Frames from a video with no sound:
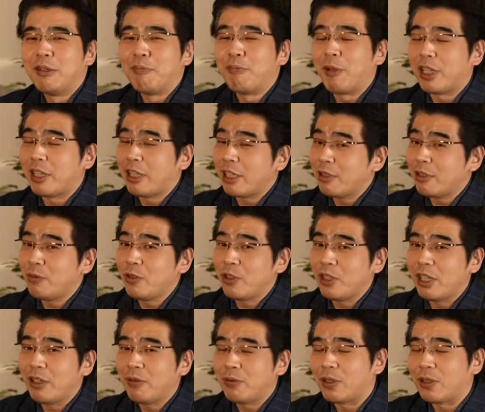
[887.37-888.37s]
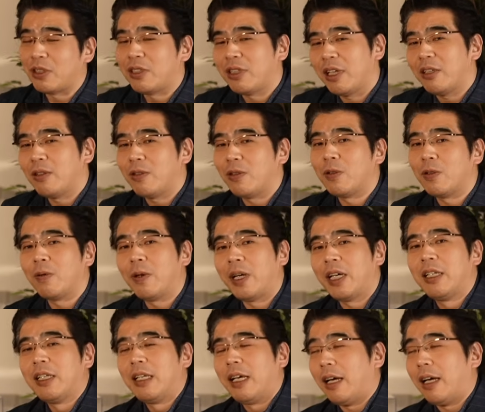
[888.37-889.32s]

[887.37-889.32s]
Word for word: 全く向き合おうとしないというのは